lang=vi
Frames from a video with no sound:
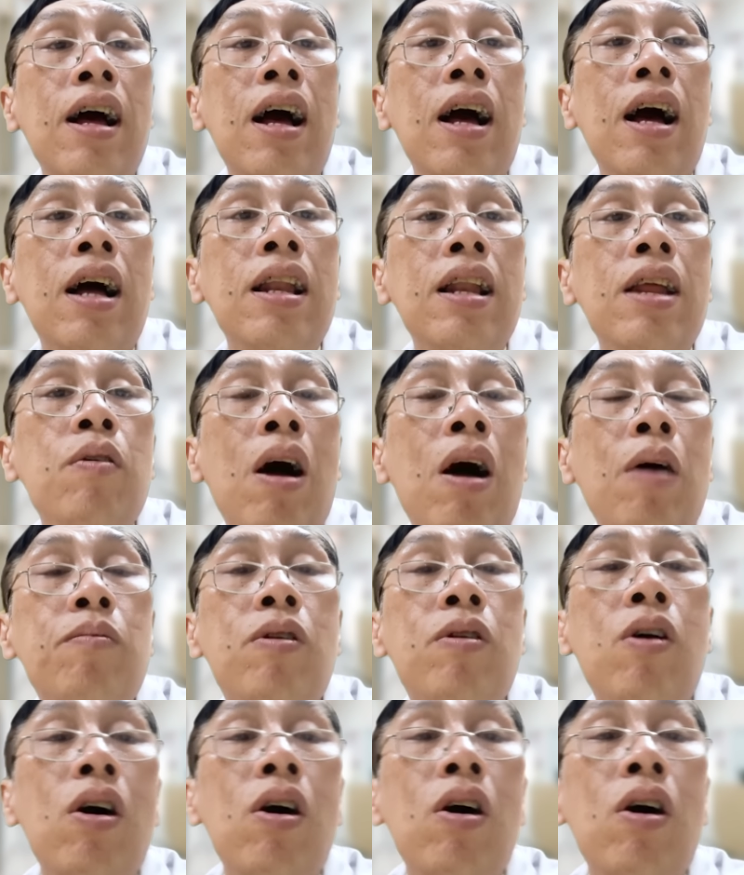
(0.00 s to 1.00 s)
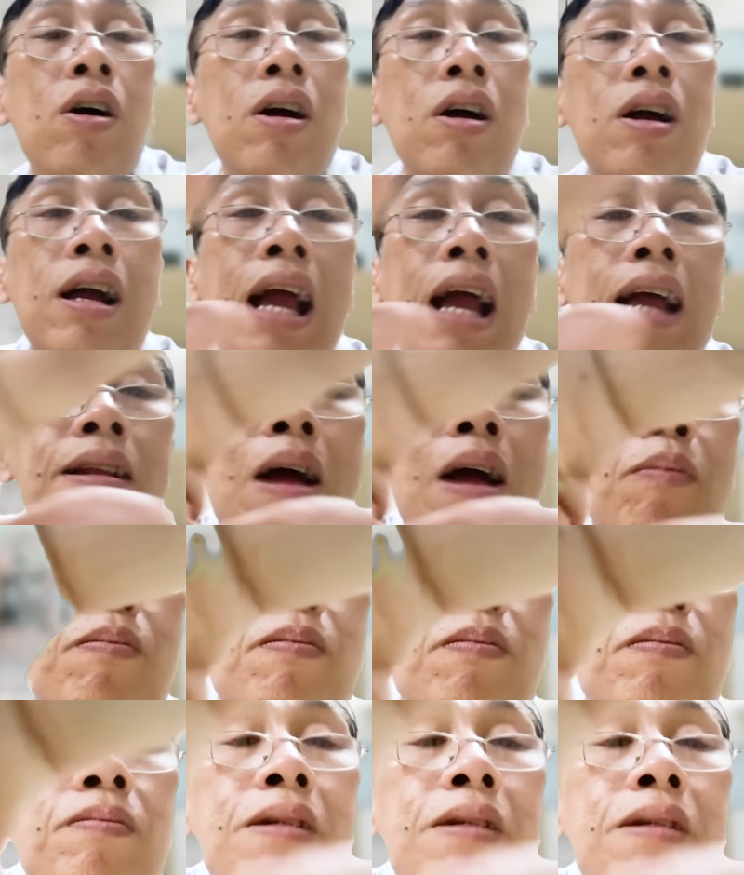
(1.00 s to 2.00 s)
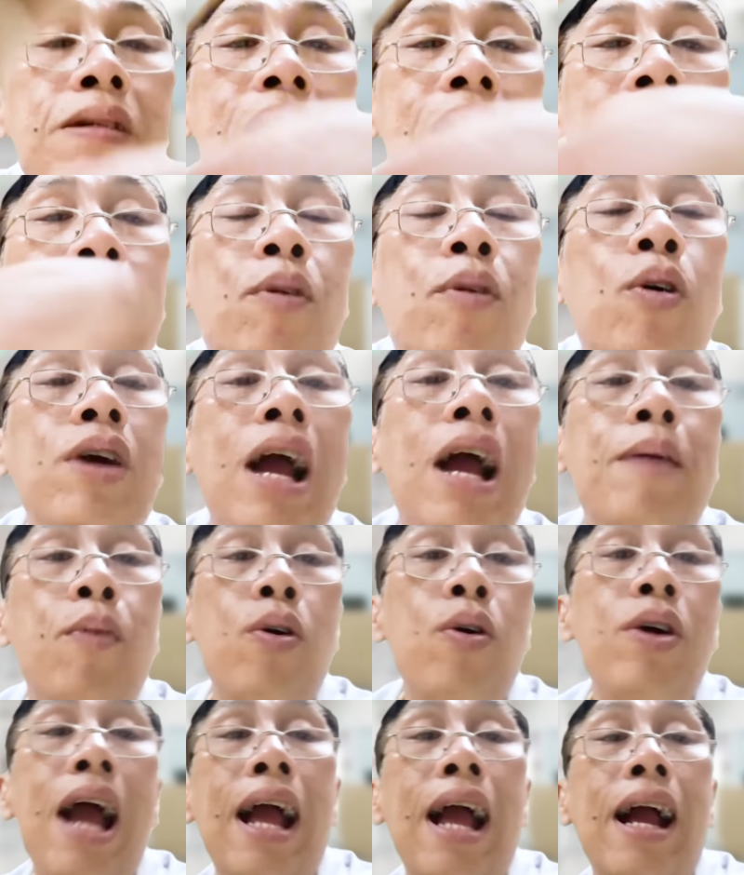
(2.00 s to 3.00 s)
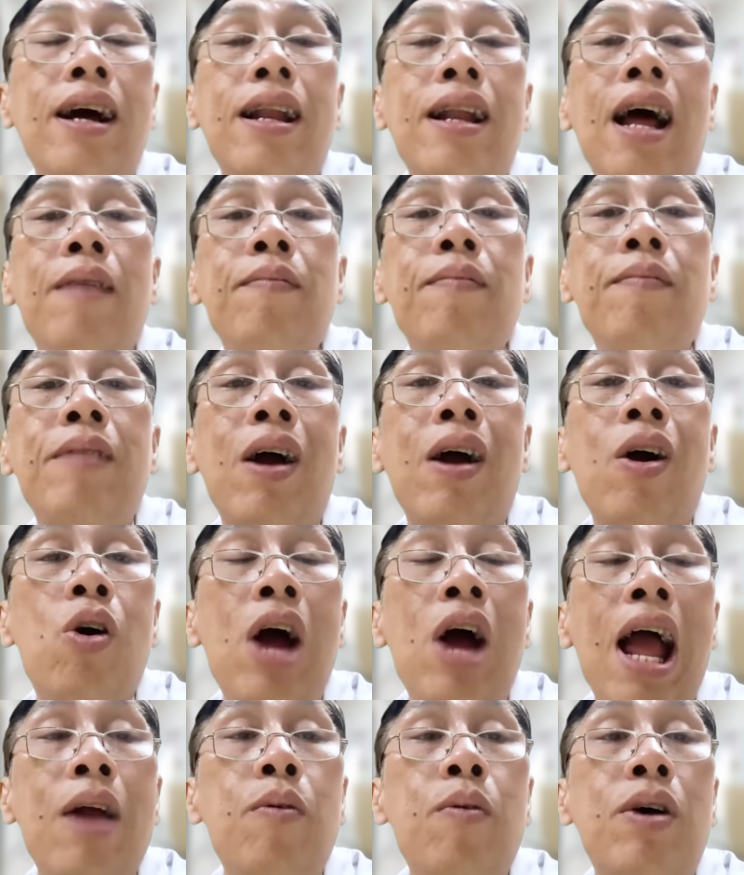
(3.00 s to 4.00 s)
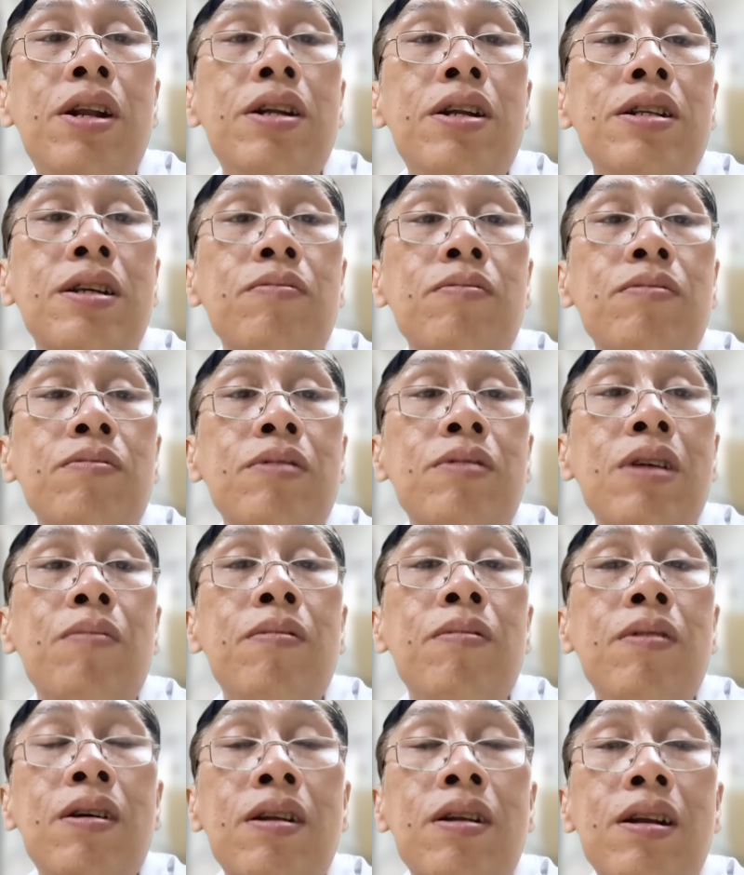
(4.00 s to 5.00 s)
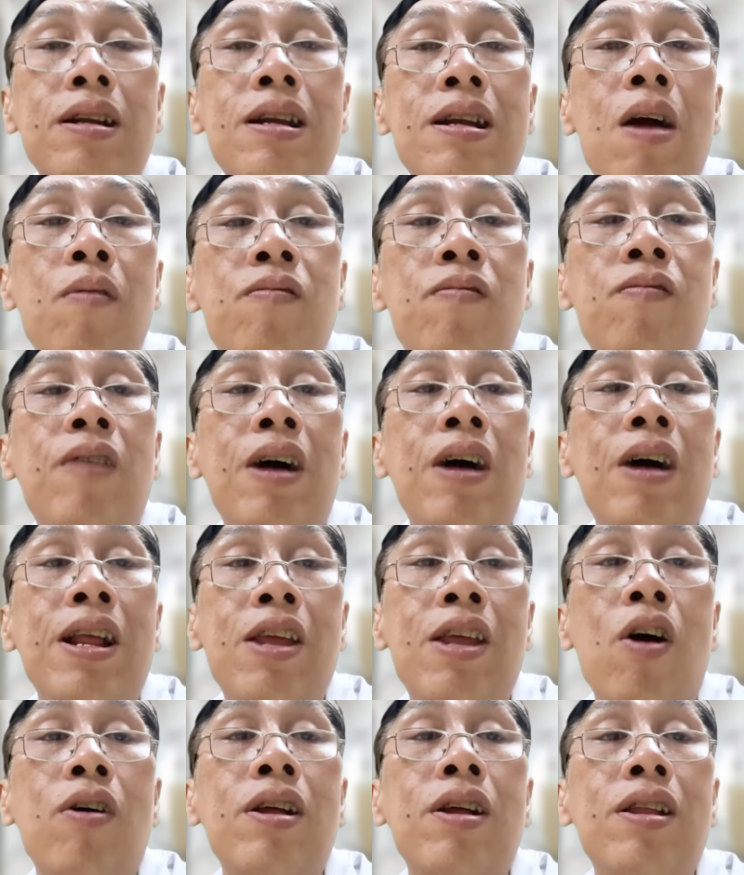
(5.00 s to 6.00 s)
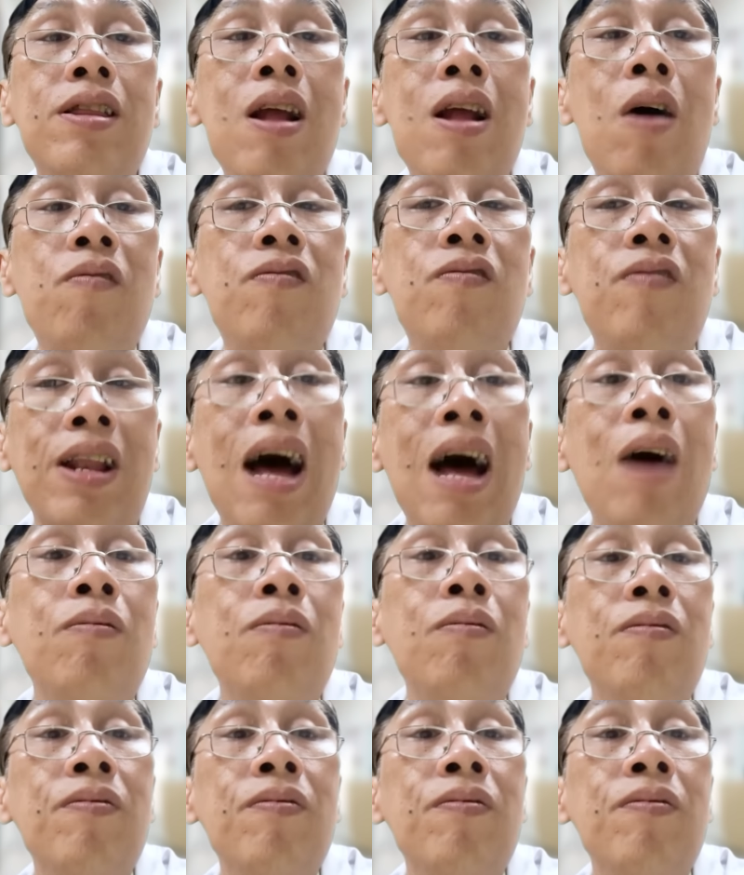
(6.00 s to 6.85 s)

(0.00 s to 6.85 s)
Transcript: nếu không có cái đông là mỗi ngày mỗi ngày cơ thể chúng ta có hai quá trình song song đông và dọn đông và thông